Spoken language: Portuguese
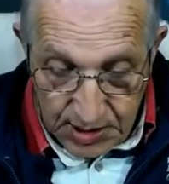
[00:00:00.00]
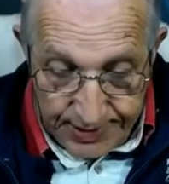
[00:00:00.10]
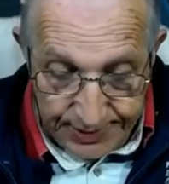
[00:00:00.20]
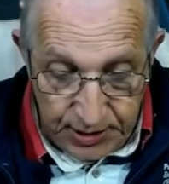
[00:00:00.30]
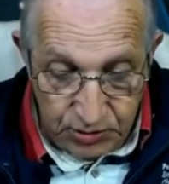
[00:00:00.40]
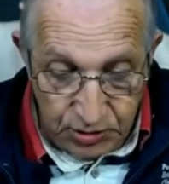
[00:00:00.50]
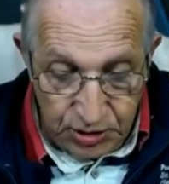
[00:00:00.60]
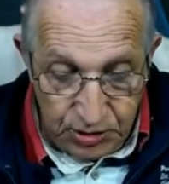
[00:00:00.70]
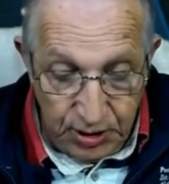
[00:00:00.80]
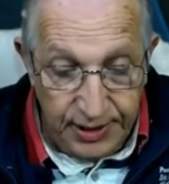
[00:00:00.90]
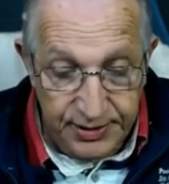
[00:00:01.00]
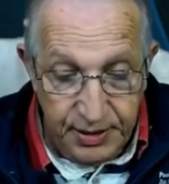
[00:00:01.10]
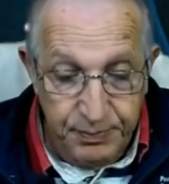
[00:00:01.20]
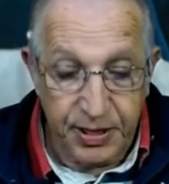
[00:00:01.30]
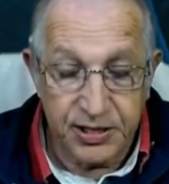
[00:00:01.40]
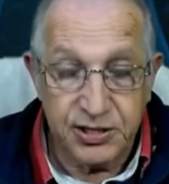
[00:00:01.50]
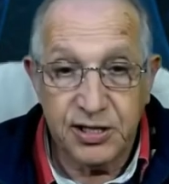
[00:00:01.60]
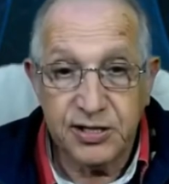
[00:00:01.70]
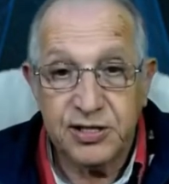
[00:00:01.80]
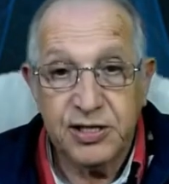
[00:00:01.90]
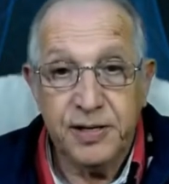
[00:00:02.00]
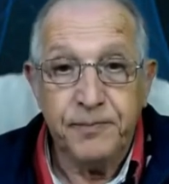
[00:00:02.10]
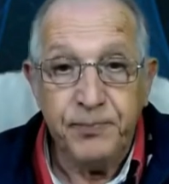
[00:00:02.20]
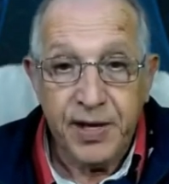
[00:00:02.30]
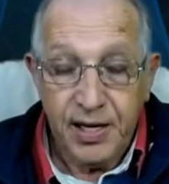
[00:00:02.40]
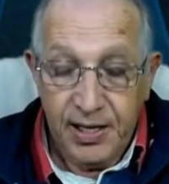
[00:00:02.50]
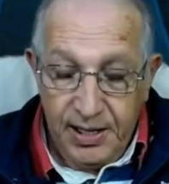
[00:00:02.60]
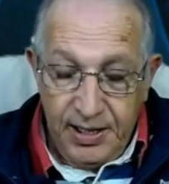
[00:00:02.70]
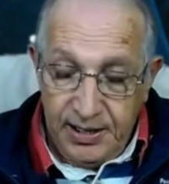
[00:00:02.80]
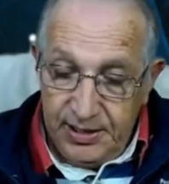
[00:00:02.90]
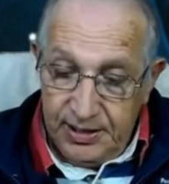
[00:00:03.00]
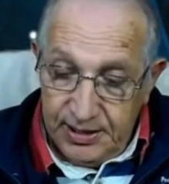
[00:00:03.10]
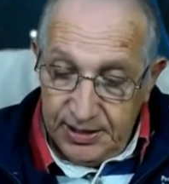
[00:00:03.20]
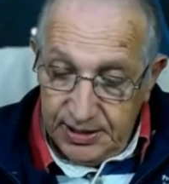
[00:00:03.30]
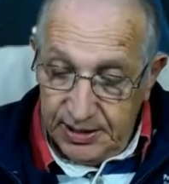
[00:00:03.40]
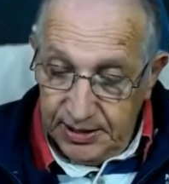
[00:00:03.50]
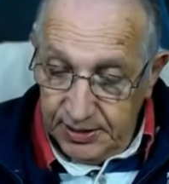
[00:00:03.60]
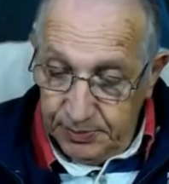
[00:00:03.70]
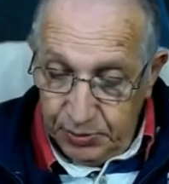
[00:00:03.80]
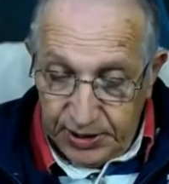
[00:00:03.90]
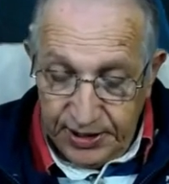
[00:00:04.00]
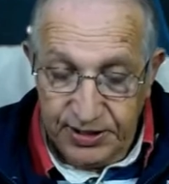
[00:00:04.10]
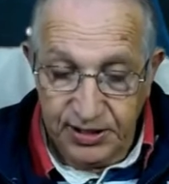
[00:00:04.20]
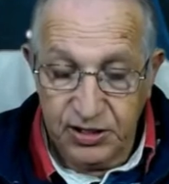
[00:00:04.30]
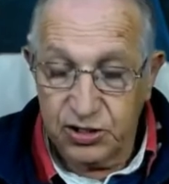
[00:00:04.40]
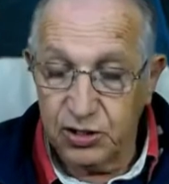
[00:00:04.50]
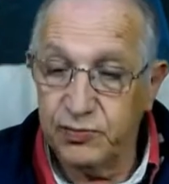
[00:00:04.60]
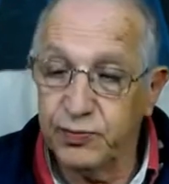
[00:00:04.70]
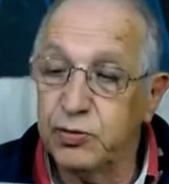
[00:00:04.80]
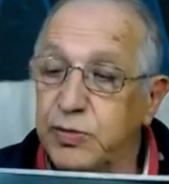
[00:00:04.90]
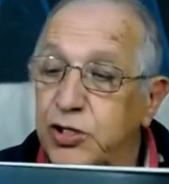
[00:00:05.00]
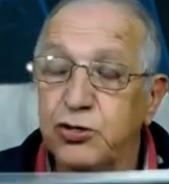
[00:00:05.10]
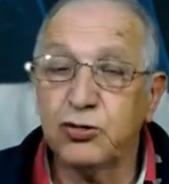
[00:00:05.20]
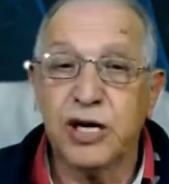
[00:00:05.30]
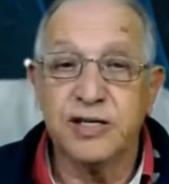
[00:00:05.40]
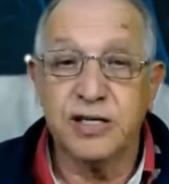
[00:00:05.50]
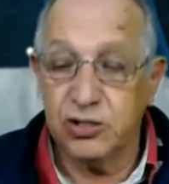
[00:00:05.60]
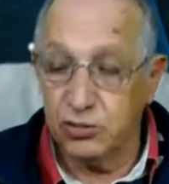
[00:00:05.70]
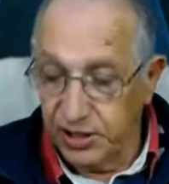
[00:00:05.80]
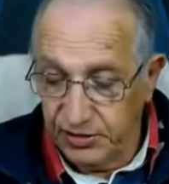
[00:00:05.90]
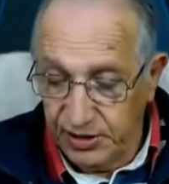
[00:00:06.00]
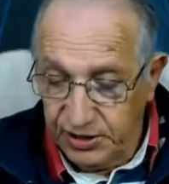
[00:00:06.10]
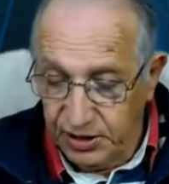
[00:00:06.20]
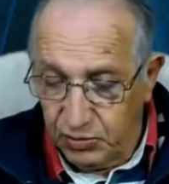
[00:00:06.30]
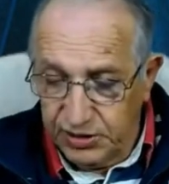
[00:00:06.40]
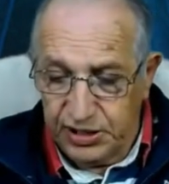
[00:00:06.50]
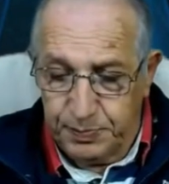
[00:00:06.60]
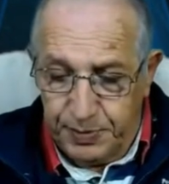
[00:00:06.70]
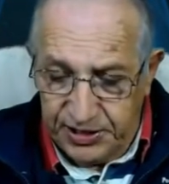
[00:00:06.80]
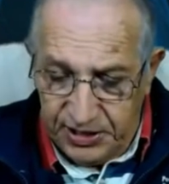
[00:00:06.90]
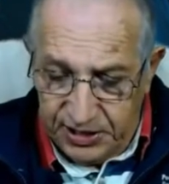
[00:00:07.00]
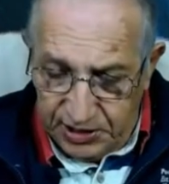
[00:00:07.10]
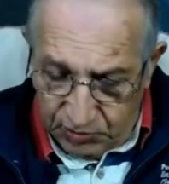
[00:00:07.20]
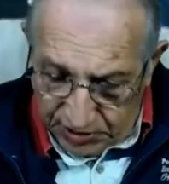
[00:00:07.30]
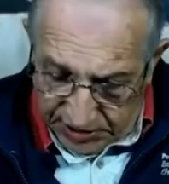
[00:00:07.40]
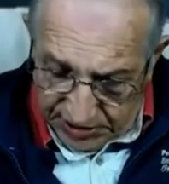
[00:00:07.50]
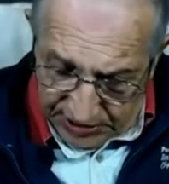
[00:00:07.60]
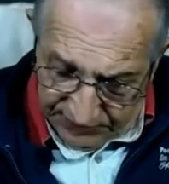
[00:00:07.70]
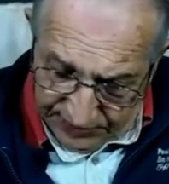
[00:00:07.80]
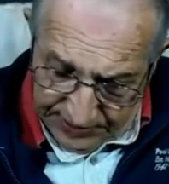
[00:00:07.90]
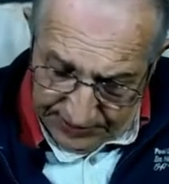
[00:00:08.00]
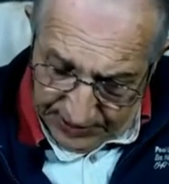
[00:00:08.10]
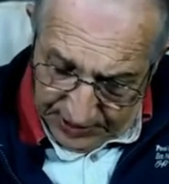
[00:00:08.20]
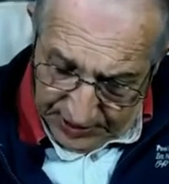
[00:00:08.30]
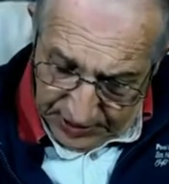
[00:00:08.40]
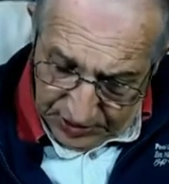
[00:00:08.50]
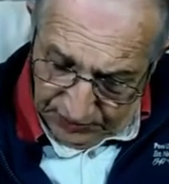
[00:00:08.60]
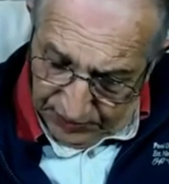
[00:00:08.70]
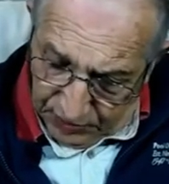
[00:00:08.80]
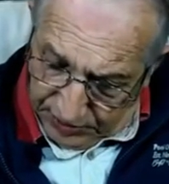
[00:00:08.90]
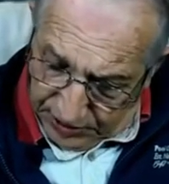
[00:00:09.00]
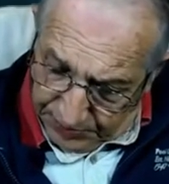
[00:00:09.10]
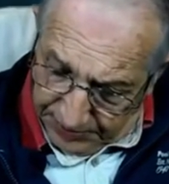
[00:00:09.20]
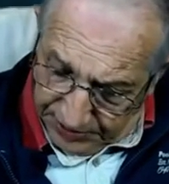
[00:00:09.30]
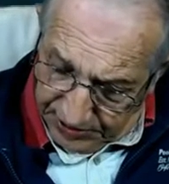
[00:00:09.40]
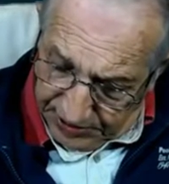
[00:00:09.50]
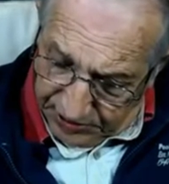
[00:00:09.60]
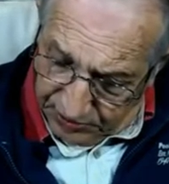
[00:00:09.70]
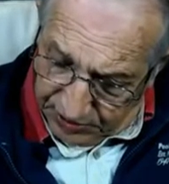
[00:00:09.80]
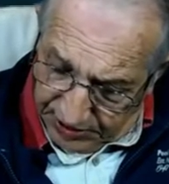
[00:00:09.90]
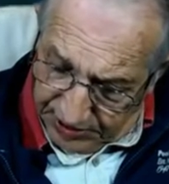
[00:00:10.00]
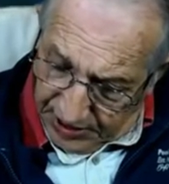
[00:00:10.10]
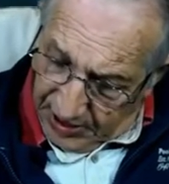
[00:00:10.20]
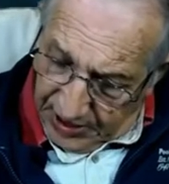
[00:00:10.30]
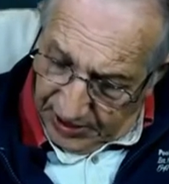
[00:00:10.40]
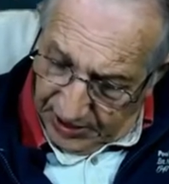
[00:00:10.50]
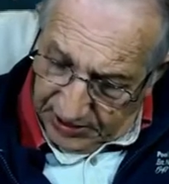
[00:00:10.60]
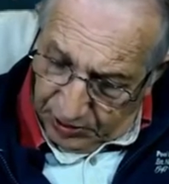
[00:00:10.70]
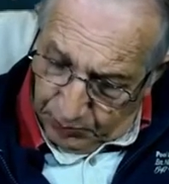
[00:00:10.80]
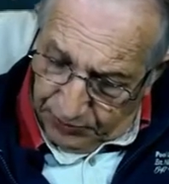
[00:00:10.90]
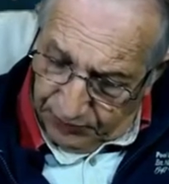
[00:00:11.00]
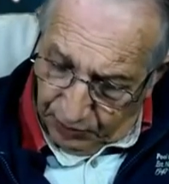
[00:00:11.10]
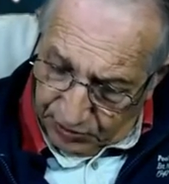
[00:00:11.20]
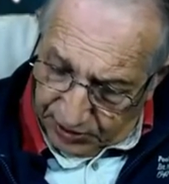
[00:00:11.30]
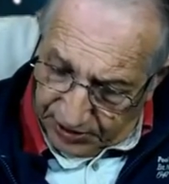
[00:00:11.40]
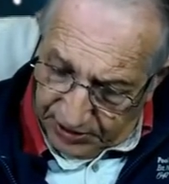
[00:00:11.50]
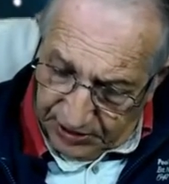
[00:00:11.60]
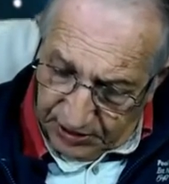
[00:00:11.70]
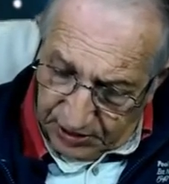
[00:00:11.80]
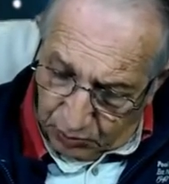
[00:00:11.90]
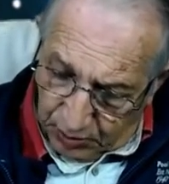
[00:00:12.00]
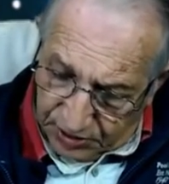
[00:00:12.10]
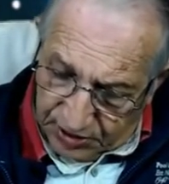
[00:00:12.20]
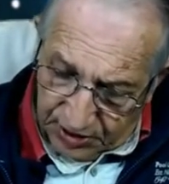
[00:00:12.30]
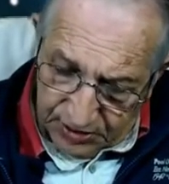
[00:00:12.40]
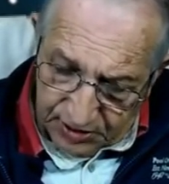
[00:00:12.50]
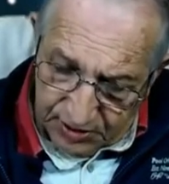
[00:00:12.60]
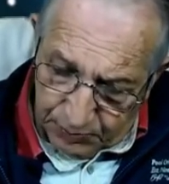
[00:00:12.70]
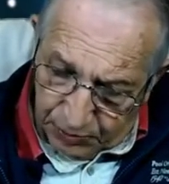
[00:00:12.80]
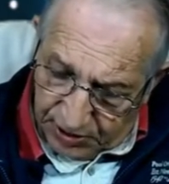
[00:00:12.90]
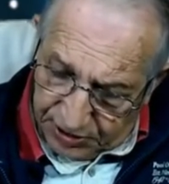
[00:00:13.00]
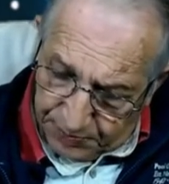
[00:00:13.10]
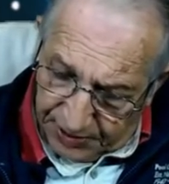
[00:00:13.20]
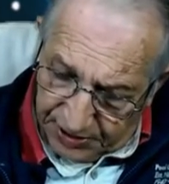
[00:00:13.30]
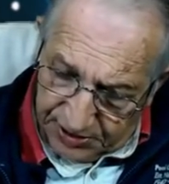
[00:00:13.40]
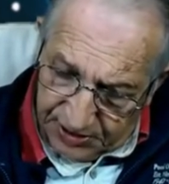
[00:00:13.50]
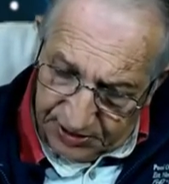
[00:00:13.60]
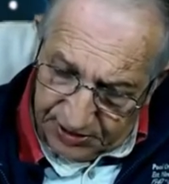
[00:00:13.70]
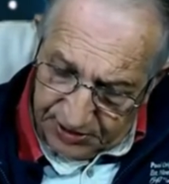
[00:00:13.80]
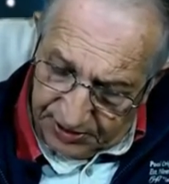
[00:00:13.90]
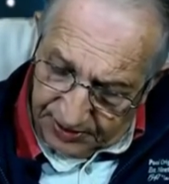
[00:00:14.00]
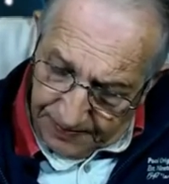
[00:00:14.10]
Aqui eu acho que. Ah, tem página, sim. É, porque essa edição foi uma enxugada que eu dei. Eu nem sei quantas páginas deu aqui, quer ver? ver quantas páginas deu aqui. Ah, deu por volta aqui de 400 e poucas páginas.